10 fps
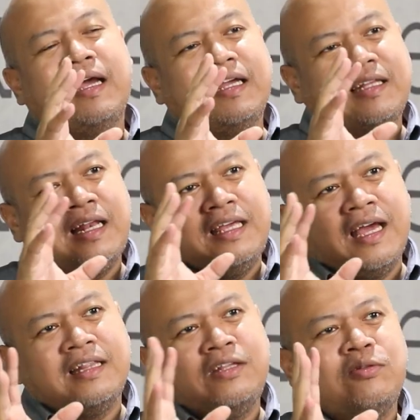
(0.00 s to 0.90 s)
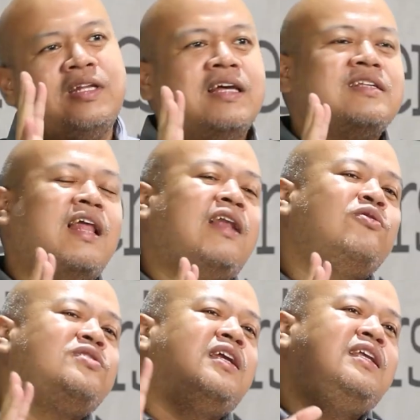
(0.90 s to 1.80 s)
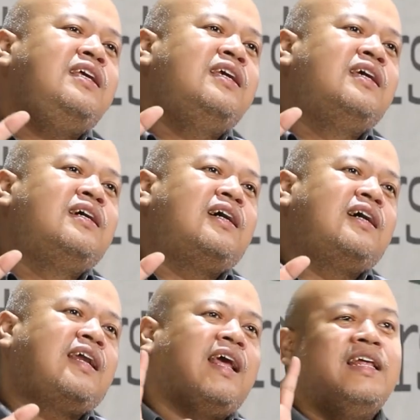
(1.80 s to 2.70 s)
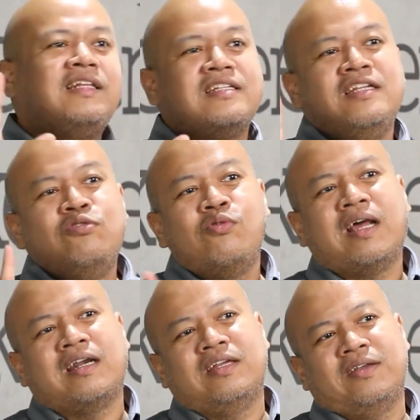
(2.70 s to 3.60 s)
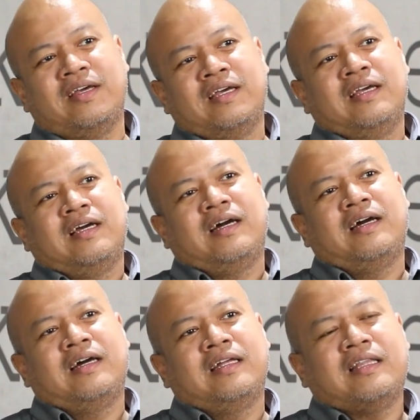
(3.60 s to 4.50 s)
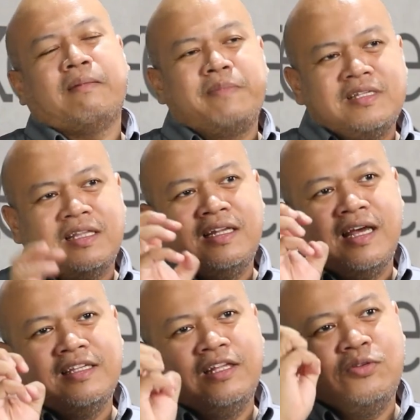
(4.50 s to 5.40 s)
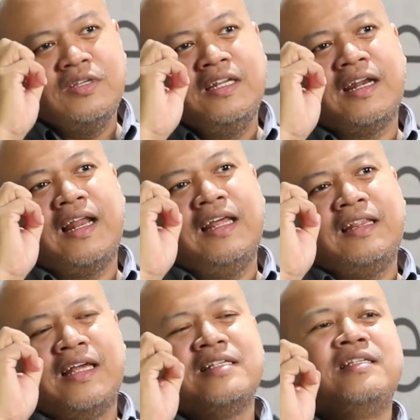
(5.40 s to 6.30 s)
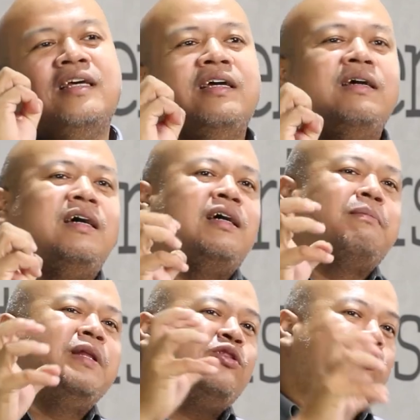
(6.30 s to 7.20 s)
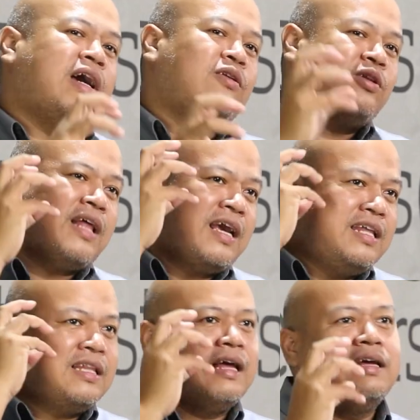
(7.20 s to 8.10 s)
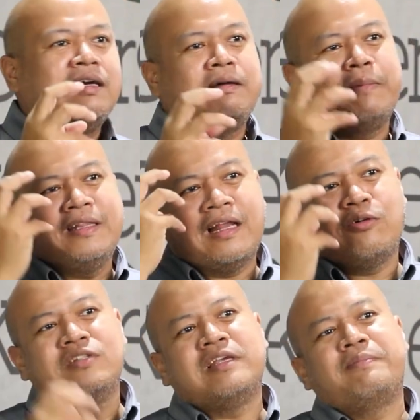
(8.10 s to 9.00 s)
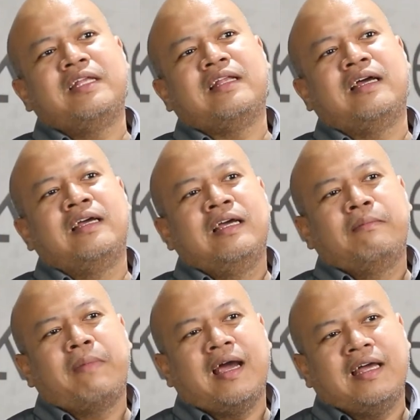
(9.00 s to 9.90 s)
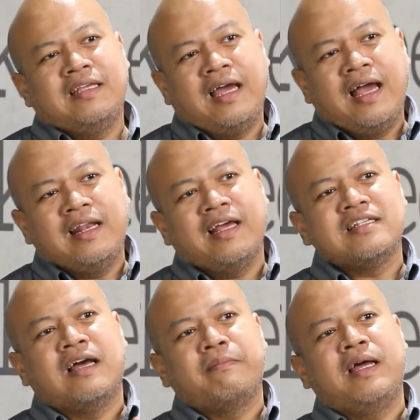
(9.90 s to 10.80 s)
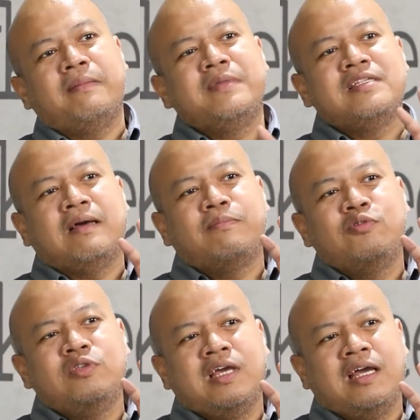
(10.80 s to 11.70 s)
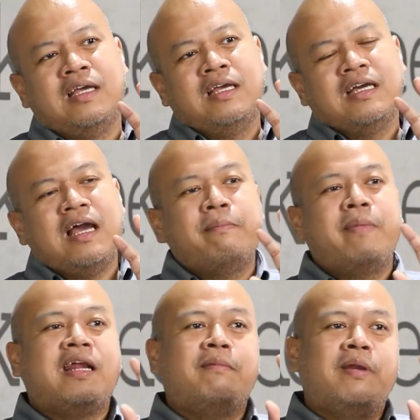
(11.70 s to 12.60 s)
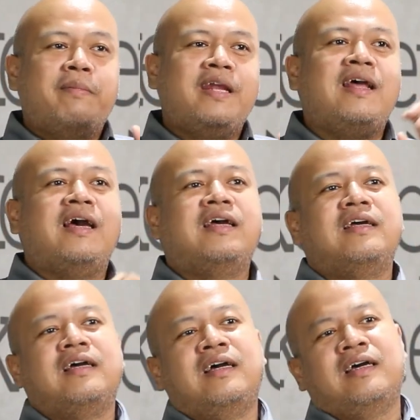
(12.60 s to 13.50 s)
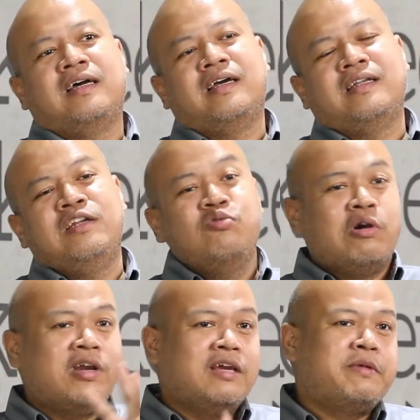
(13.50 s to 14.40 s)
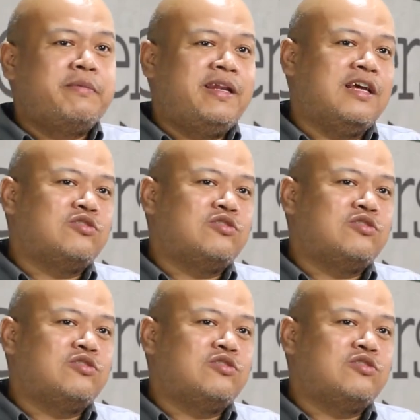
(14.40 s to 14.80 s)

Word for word: yang kita lihat itu tidak selalu jadi uh, realitas di luar gitu ya. Uh, tapi setidaknya itu jadi realitas uh, bentukan otak kita, uh, mental konsep kita. Makanya hal yang sama bisa punya gambaran berbeda uh, di dua orang yang berbeda.